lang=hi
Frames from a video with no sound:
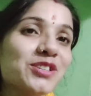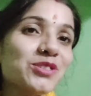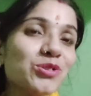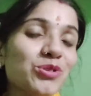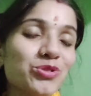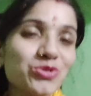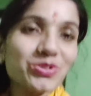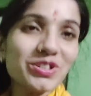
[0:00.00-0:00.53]
इस
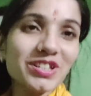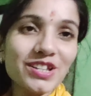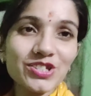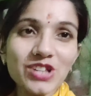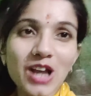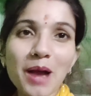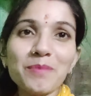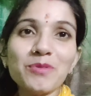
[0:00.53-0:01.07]
तो हो चुकी है
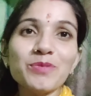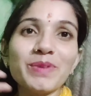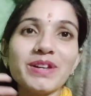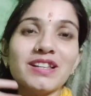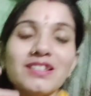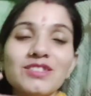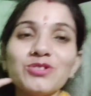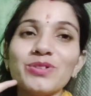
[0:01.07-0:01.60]
शाम और
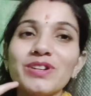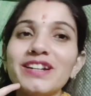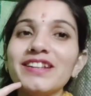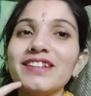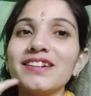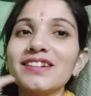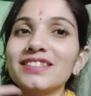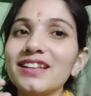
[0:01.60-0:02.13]
मैंने जो है
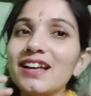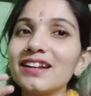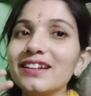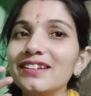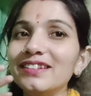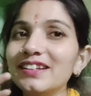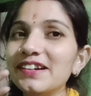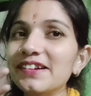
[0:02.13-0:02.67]
डिनर तैयार
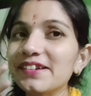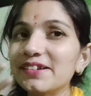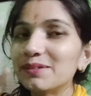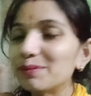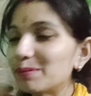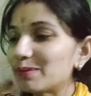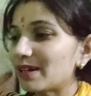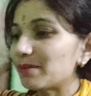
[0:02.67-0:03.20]
कर लिया है डिनर
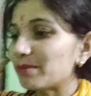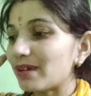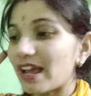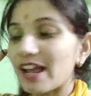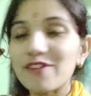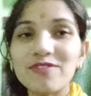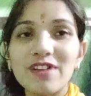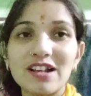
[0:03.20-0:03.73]
में मैंने
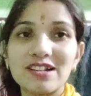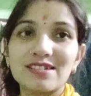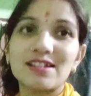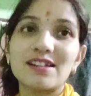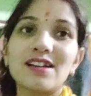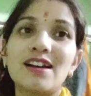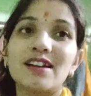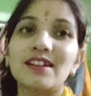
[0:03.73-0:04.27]
बनाया फास्ट
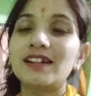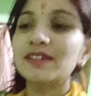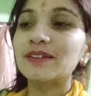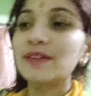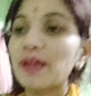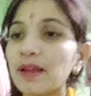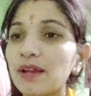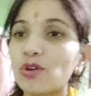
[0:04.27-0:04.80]
का खाना
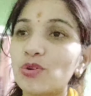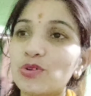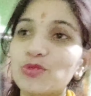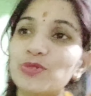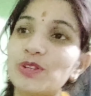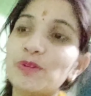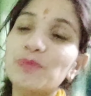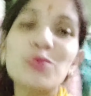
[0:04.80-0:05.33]

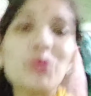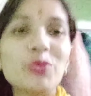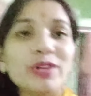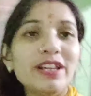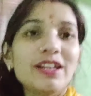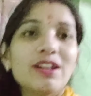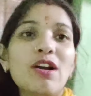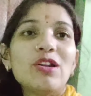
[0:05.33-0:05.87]
कोटू की
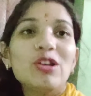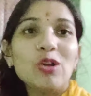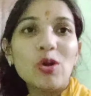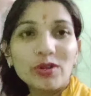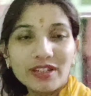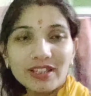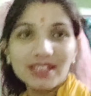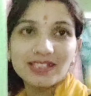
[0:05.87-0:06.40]
पूड़ी और
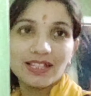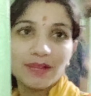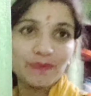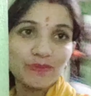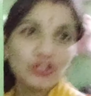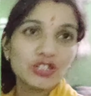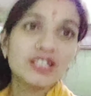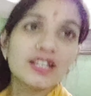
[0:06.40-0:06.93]
लौकी की
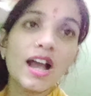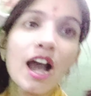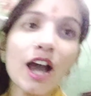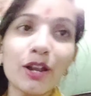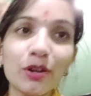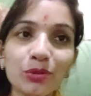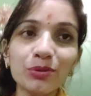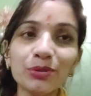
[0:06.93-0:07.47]
सब्जी
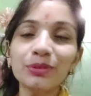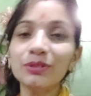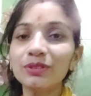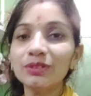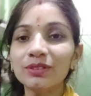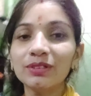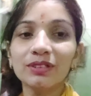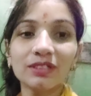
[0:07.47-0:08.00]
आलू
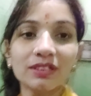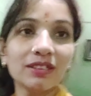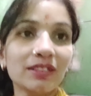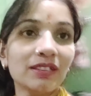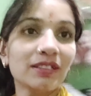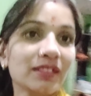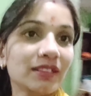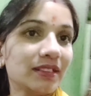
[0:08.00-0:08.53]

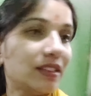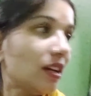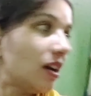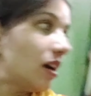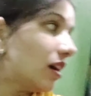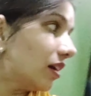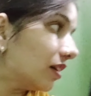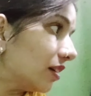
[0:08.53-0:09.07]

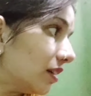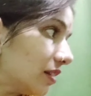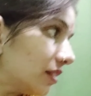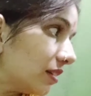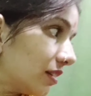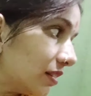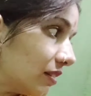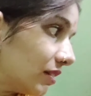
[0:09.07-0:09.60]
क्या
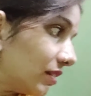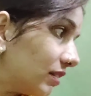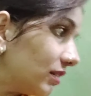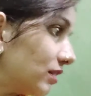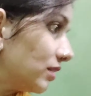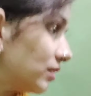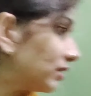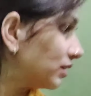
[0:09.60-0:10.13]

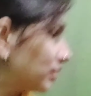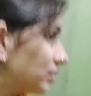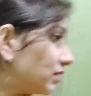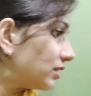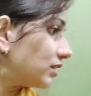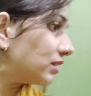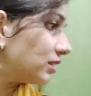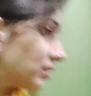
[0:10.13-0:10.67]
लोकी,
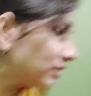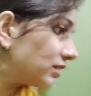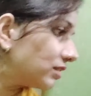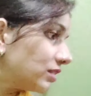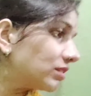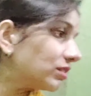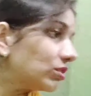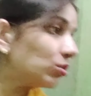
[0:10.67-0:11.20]

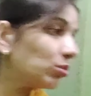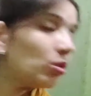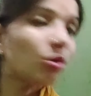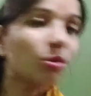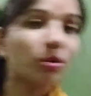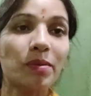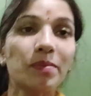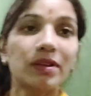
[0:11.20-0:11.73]
लोकी। तू
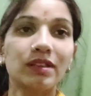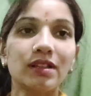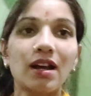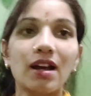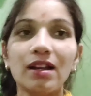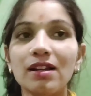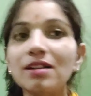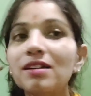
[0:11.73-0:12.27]
लौकी मत
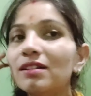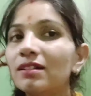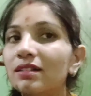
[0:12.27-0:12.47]
खाना